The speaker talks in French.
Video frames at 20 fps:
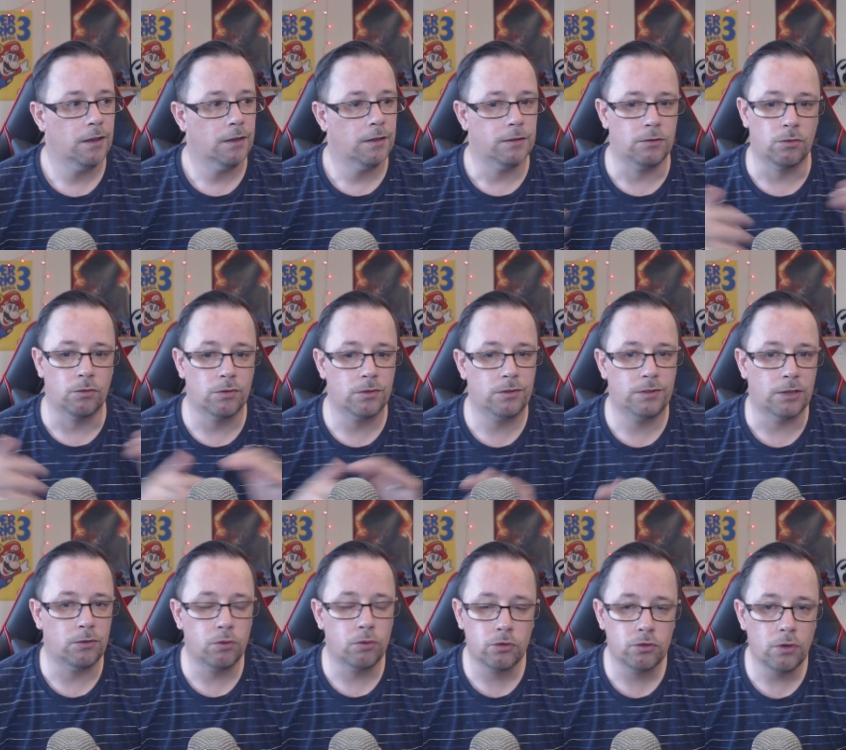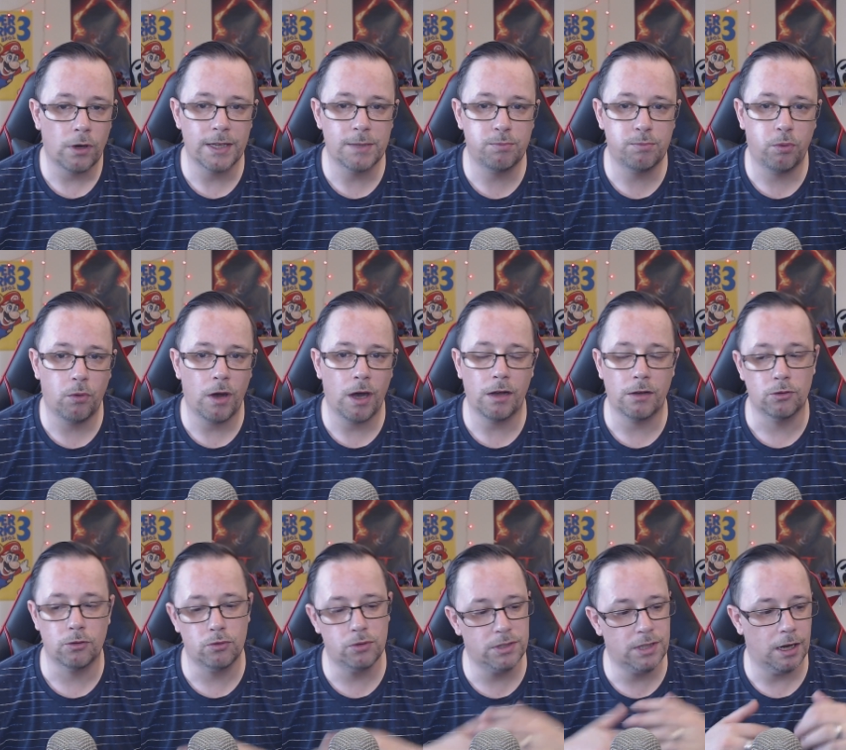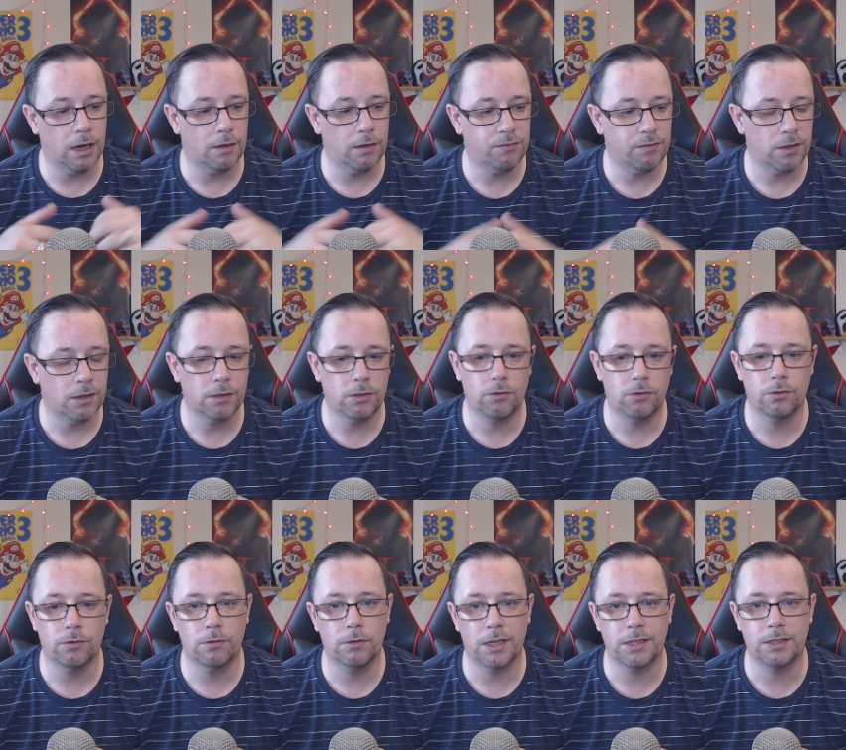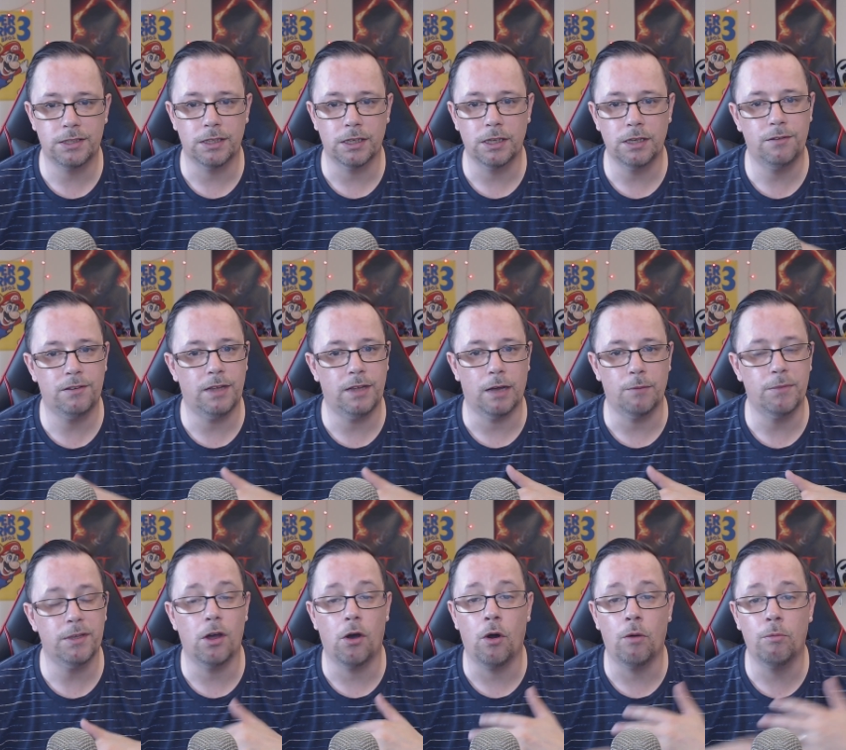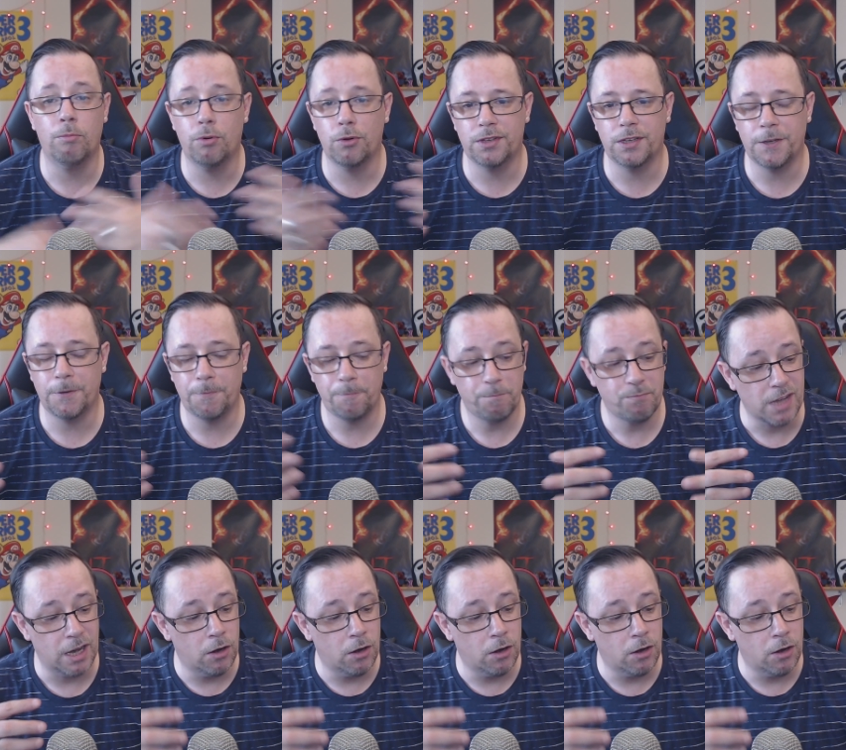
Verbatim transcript: donc t'as toujours espoir jusqu'à la fin que la série se termine en beauté.